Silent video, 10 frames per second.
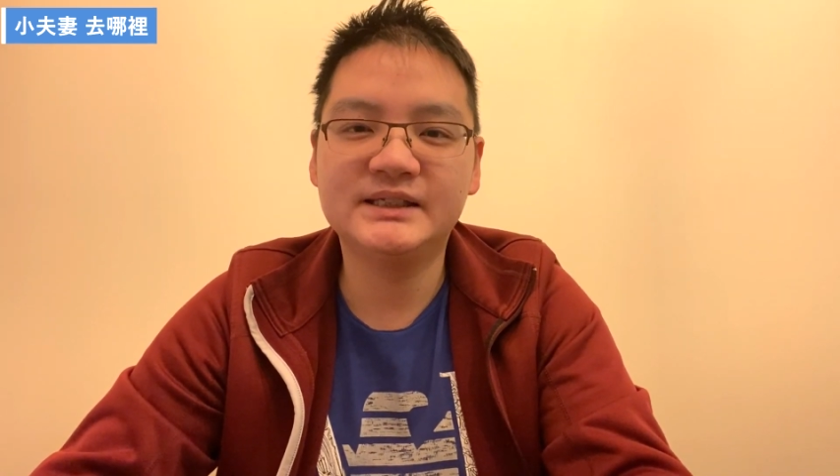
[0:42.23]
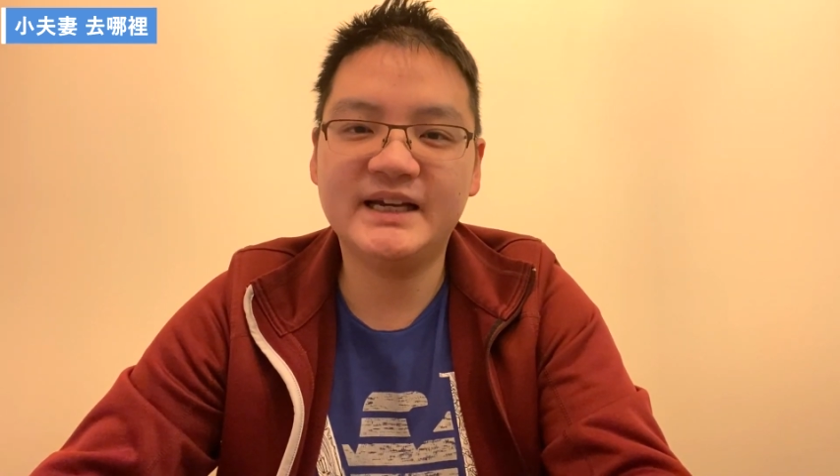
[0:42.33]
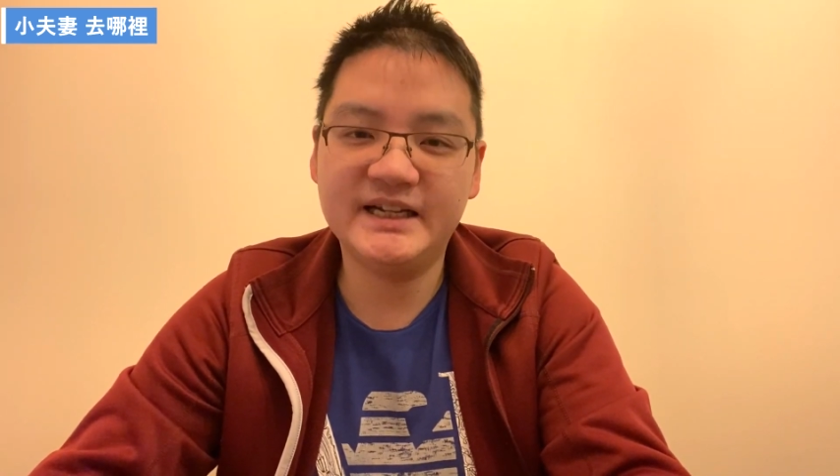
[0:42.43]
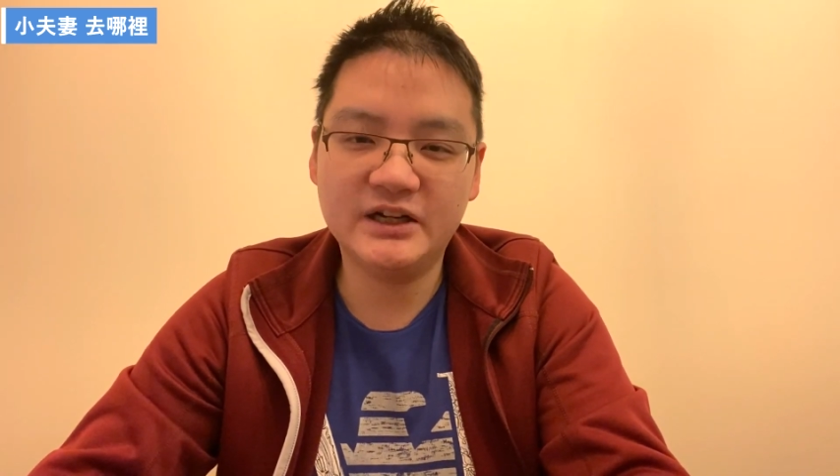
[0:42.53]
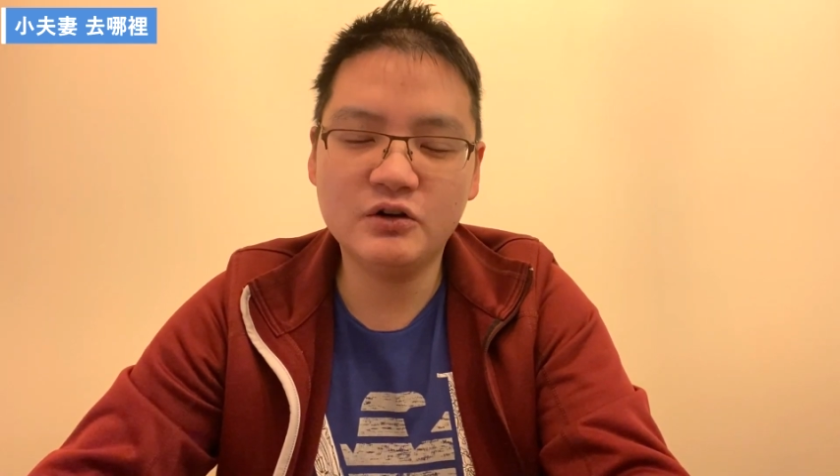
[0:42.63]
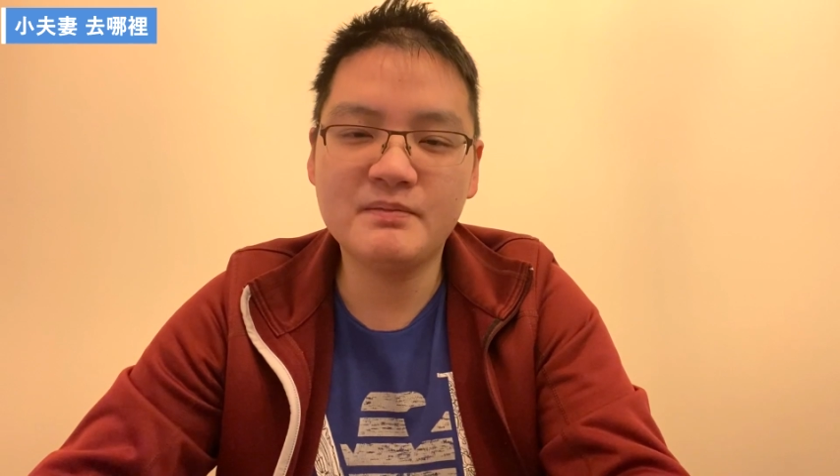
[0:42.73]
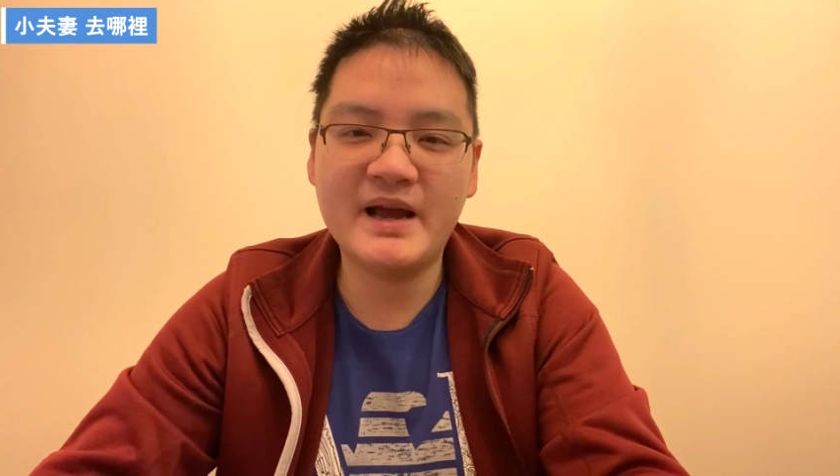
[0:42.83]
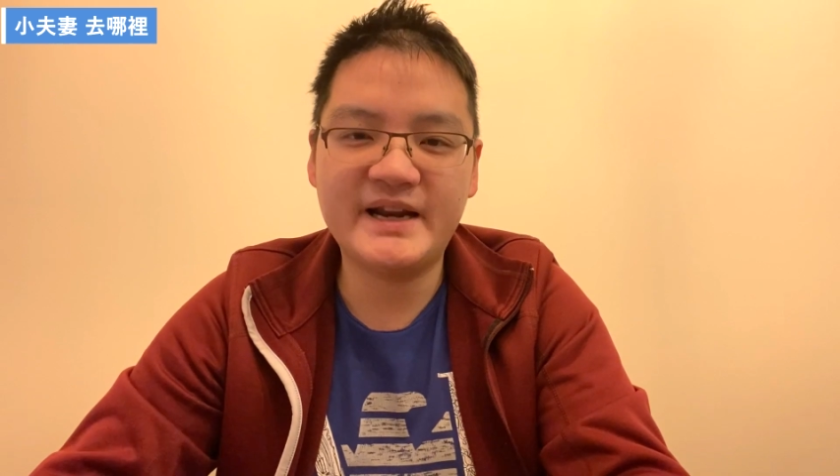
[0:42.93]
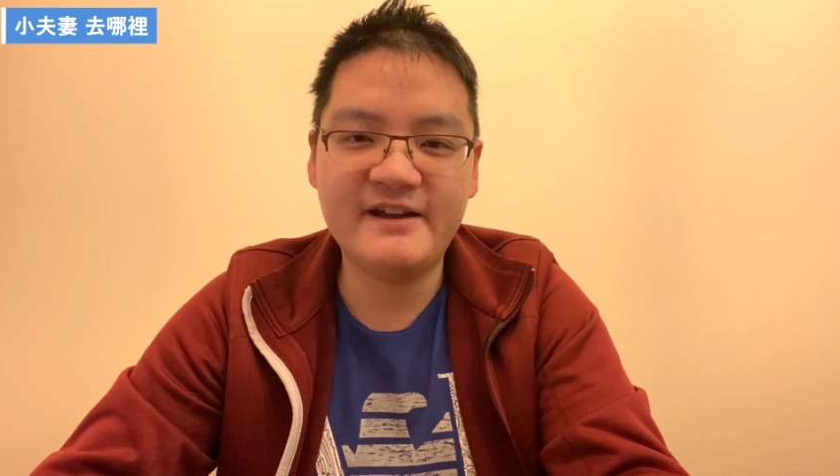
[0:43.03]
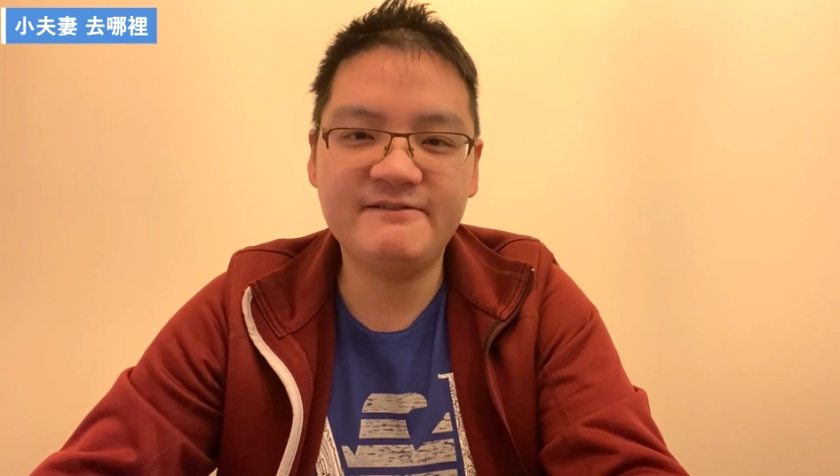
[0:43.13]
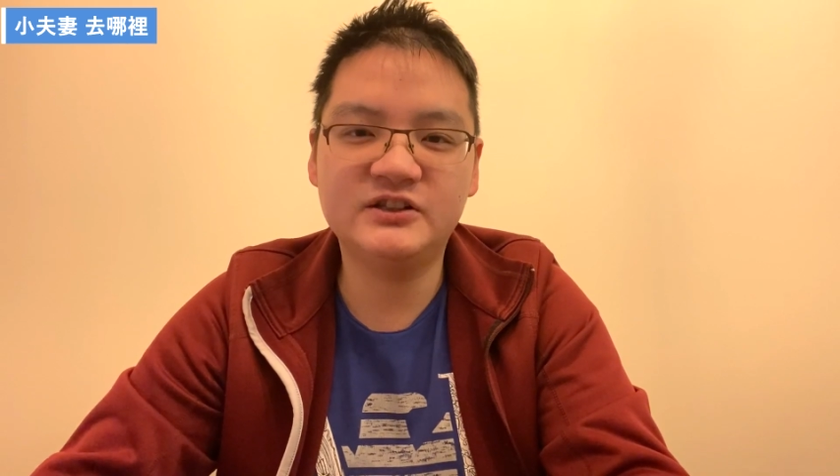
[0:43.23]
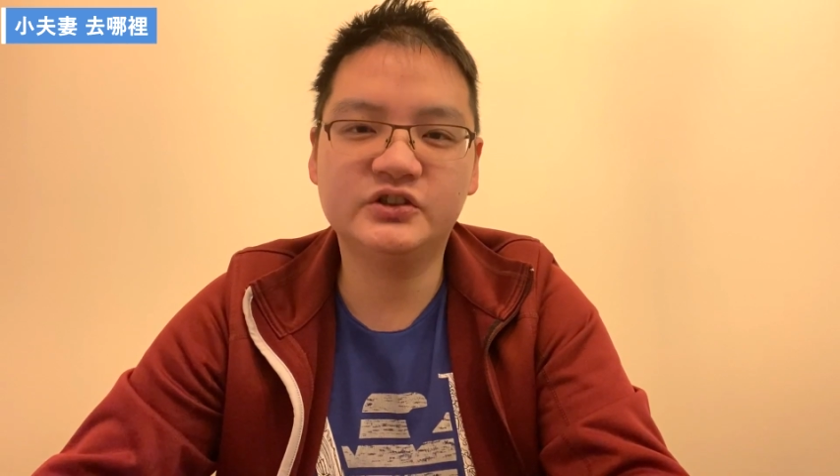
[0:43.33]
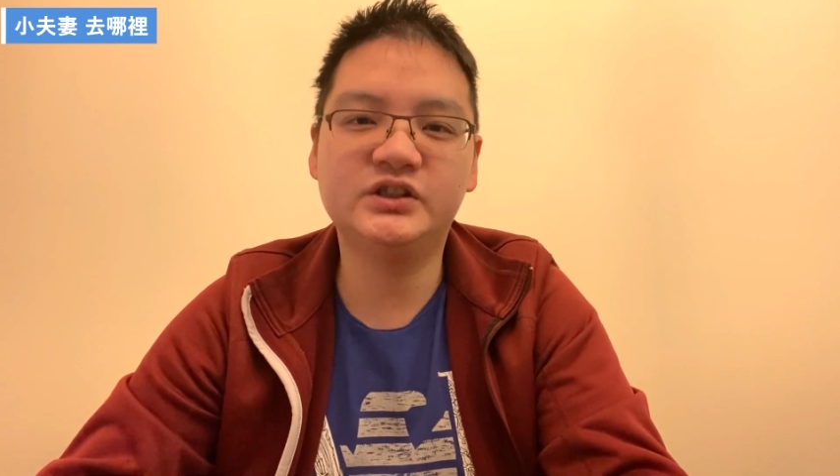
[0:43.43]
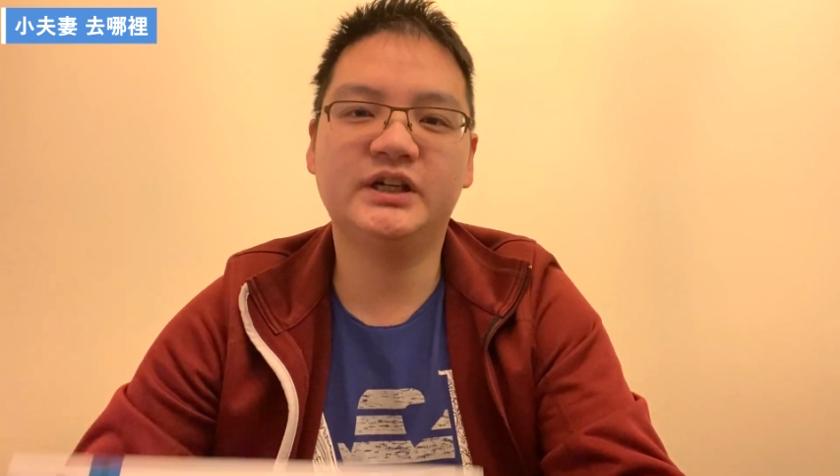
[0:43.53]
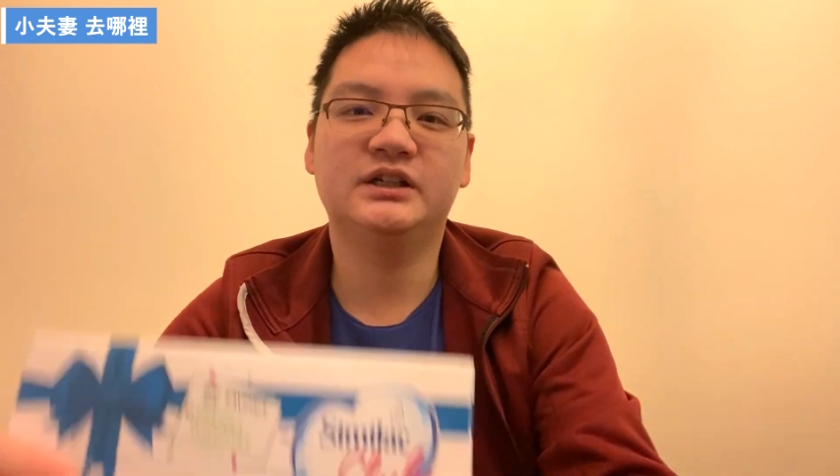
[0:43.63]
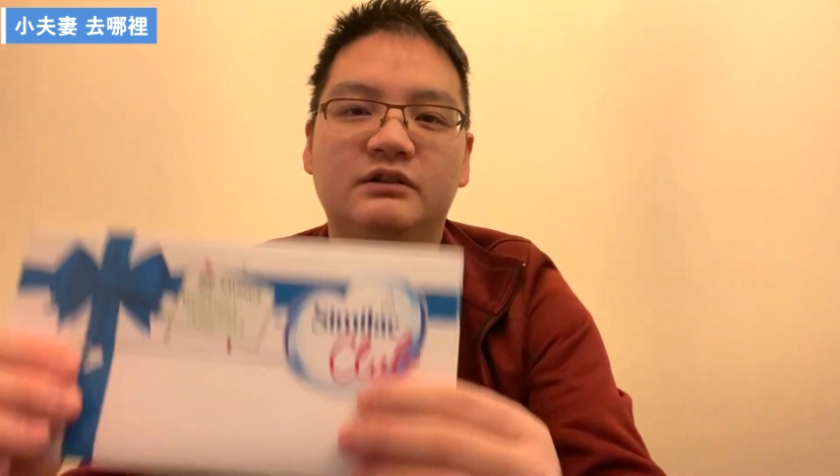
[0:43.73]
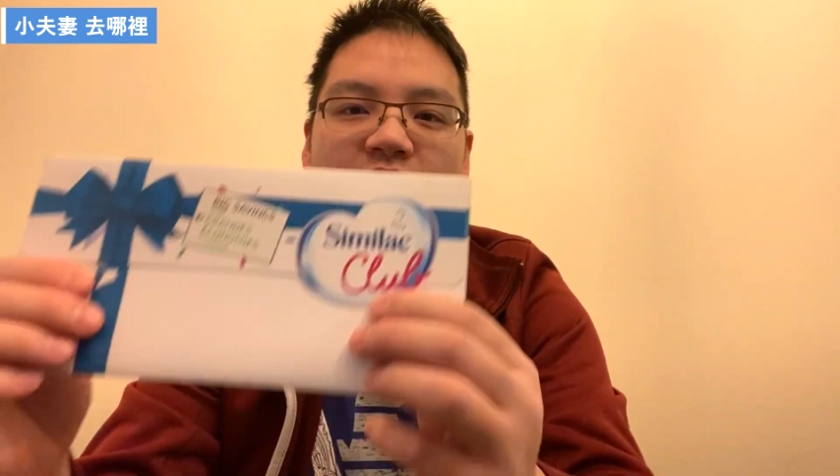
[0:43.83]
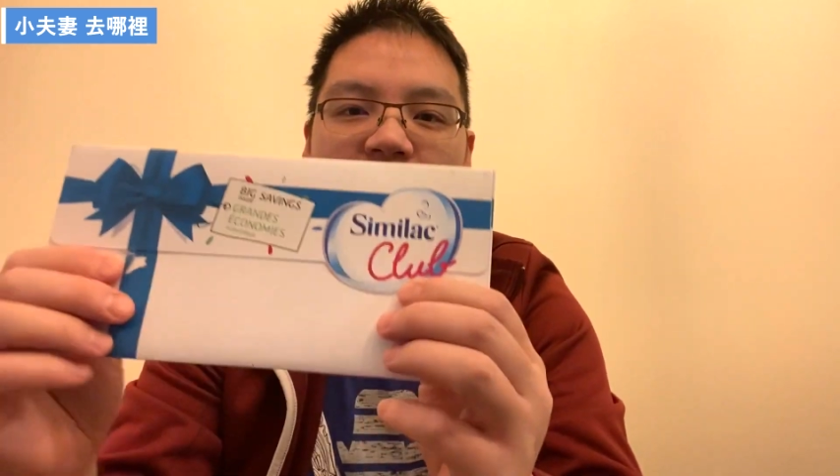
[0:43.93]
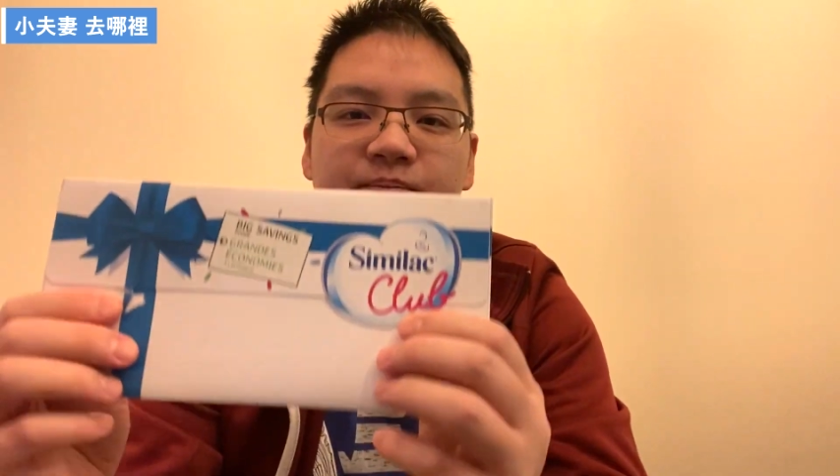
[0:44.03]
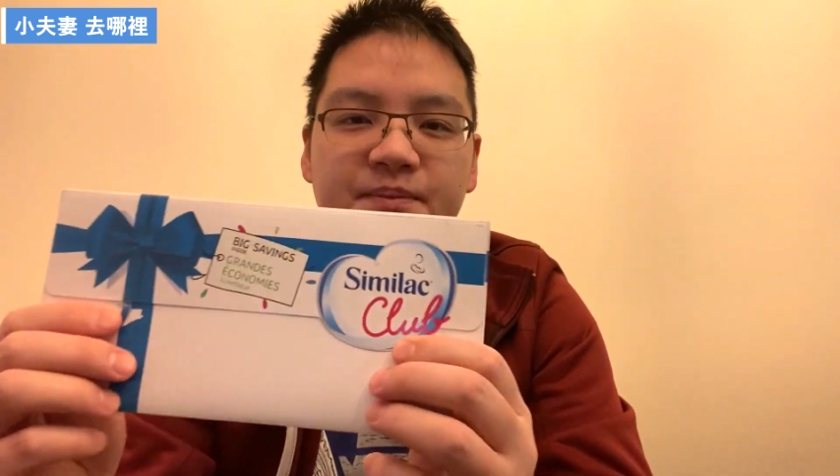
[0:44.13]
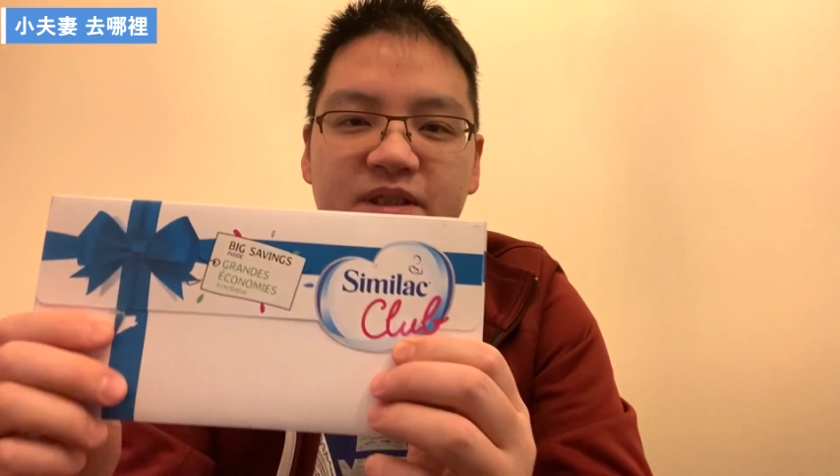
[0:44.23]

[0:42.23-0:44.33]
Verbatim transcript: 在你购买奶粉之前的话，